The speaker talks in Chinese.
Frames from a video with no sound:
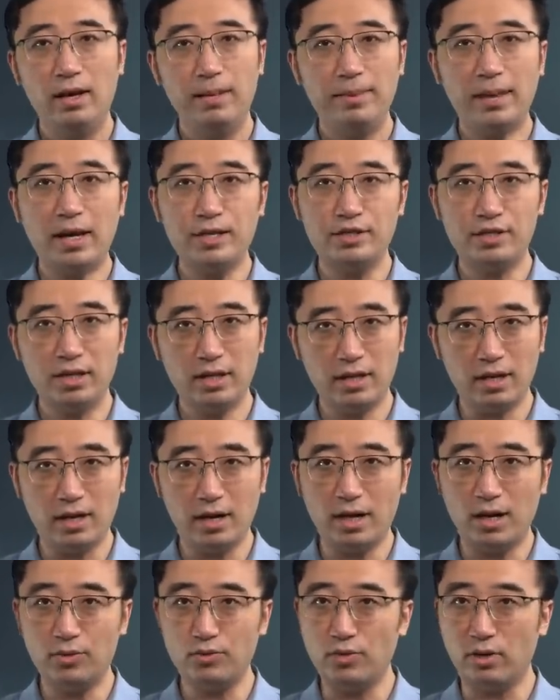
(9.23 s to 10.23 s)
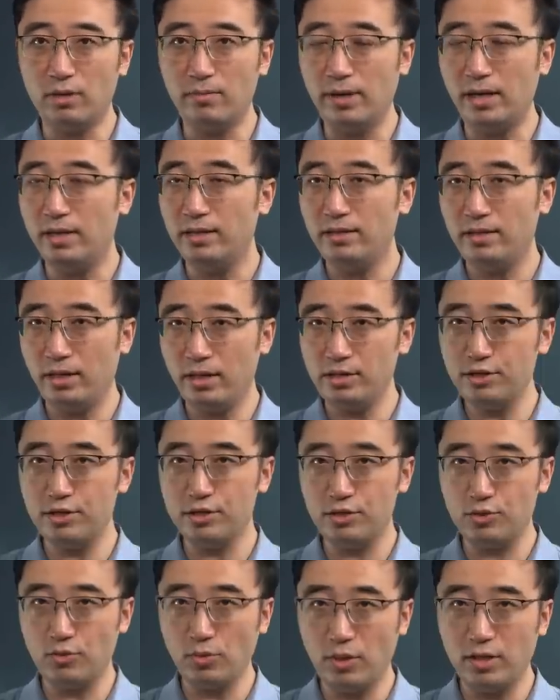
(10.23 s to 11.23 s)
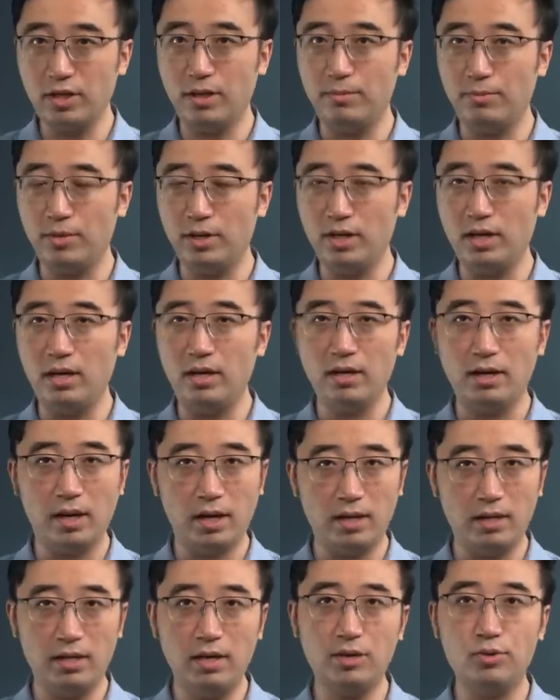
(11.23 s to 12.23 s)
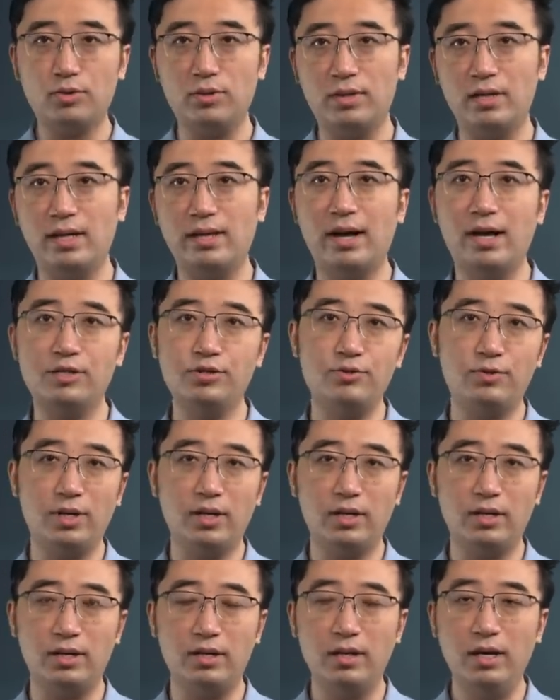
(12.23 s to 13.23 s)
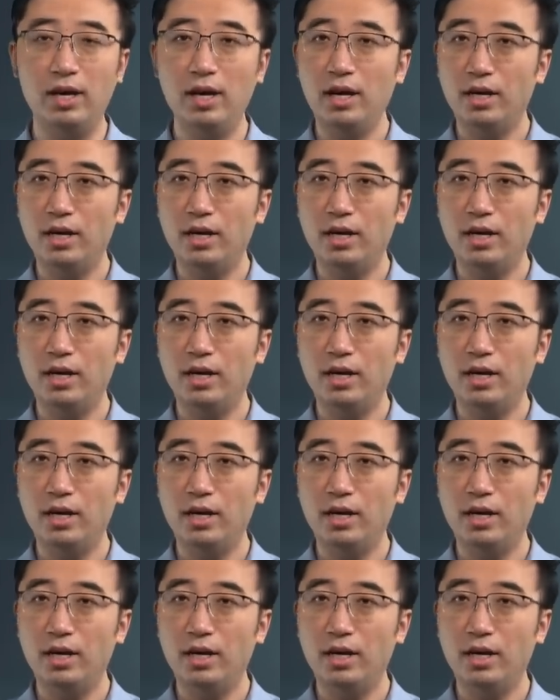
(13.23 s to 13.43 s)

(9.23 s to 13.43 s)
纳什定理告诉我们，即使是多人博弈，也一定存在纳什均衡。